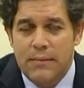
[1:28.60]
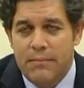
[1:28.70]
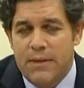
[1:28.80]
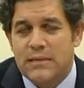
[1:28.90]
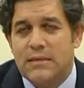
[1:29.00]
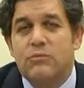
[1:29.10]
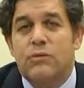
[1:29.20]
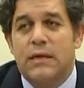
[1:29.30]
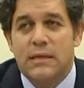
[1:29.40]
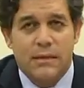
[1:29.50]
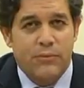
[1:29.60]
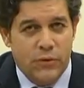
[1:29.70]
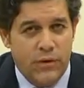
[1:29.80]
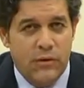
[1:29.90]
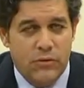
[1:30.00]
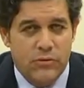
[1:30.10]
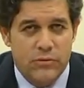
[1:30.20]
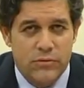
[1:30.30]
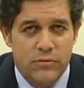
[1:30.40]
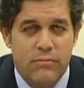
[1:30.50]
más de un
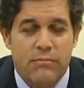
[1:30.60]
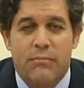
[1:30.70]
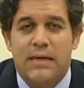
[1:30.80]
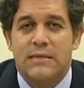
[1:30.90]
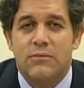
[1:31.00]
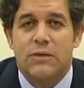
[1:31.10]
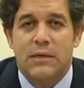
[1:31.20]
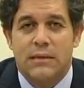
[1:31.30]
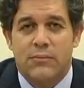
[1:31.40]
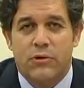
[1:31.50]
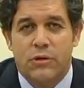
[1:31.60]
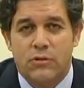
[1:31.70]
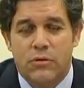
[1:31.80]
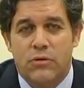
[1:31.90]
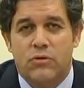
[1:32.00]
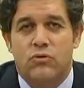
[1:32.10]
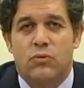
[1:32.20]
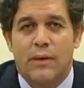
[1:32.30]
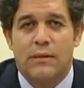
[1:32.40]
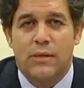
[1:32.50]
30% más de un 30% de los
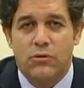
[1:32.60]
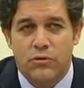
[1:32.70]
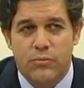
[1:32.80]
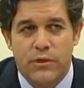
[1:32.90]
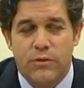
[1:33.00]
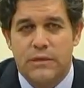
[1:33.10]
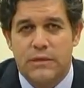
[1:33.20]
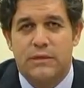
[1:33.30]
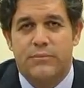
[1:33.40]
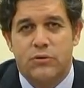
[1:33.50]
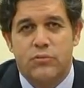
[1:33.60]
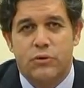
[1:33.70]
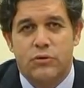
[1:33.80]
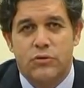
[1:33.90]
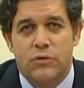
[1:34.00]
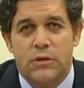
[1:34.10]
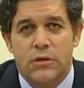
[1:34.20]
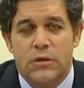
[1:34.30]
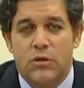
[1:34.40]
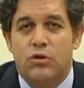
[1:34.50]
48 millones de este presupuesto
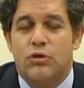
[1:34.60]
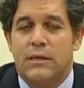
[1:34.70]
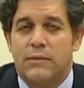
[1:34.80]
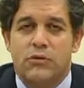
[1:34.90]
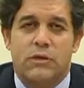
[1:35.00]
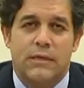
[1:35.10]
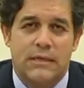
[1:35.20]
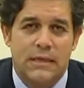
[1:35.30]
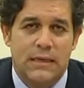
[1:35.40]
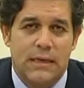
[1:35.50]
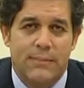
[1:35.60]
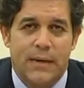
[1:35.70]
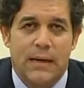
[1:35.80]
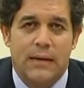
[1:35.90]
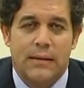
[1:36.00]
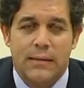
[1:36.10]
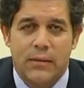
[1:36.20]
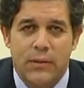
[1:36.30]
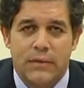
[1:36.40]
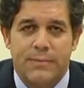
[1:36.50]
los tenemos que destinar a pagar
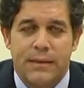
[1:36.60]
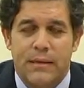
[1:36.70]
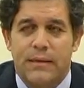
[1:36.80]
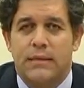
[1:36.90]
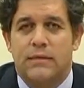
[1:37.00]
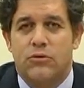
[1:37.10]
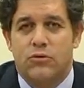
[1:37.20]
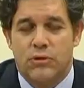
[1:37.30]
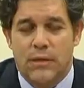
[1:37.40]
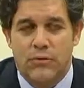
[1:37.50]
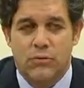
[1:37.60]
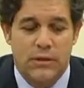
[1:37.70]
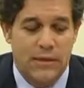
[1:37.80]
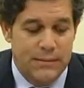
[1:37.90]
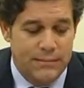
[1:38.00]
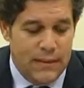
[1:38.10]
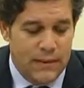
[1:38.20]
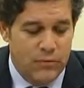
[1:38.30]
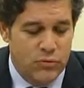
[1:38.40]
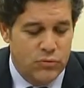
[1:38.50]
deudas pendientes de otros años. Y le
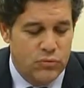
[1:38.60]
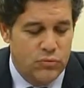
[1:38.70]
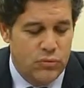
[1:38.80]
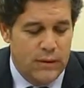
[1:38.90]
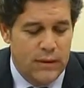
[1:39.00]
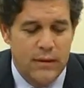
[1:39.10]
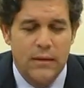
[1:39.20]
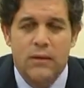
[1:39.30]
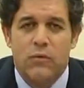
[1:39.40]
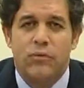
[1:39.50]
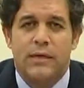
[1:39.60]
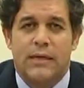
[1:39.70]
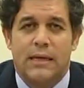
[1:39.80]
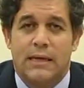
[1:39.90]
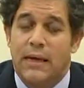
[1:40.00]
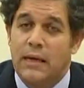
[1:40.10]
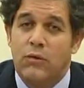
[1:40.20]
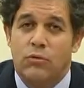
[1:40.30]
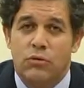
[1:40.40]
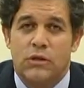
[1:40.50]
hacemos uh, un detalle. Aquí
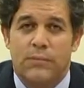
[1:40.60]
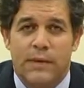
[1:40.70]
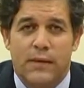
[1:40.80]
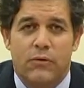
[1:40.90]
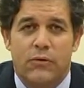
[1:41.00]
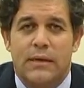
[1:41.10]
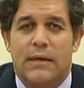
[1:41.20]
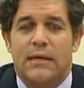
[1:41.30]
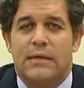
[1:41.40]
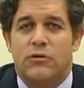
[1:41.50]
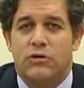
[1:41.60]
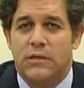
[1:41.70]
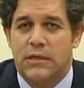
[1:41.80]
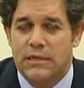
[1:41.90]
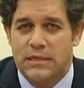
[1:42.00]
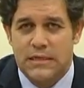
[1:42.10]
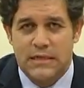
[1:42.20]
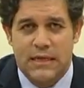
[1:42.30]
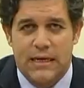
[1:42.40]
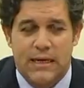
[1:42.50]
no hemos contemplado ni los intereses que
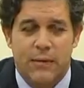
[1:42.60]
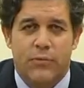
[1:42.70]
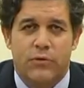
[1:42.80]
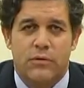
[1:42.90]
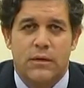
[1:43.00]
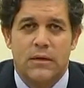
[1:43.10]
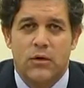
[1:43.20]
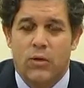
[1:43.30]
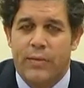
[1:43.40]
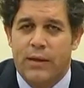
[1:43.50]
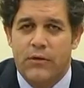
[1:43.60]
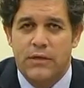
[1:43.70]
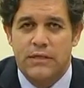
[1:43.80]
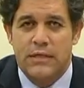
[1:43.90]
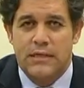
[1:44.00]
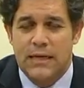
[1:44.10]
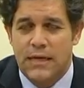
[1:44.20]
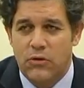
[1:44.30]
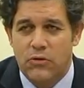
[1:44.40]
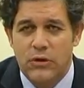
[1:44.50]
se generarán por operaciones de este
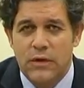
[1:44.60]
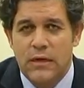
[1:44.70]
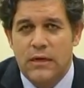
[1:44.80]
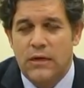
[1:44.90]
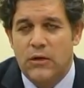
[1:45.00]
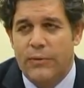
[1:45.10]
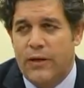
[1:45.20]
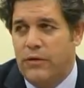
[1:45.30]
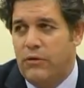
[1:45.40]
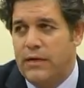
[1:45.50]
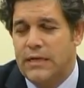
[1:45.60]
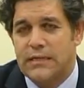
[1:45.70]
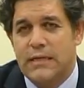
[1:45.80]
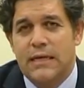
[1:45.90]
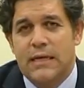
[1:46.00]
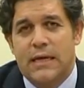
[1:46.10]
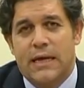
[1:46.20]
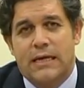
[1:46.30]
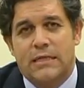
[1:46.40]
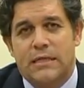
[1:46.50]
año, ni operaciones que
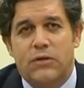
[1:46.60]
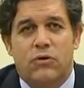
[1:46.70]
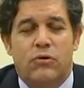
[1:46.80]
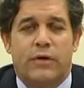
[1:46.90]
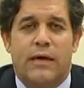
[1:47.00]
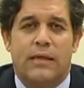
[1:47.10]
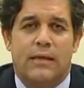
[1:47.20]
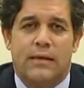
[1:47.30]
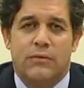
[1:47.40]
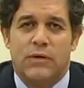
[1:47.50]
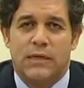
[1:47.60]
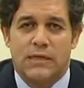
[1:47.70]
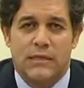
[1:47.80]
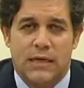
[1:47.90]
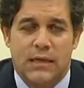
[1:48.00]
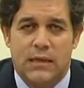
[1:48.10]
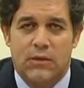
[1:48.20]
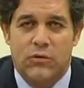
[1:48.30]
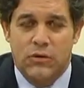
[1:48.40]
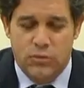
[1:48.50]
hayan sido realizadas durante este
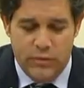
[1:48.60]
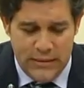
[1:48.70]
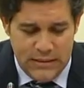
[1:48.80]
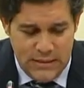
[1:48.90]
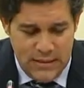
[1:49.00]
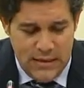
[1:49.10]
ejercicio. Esto es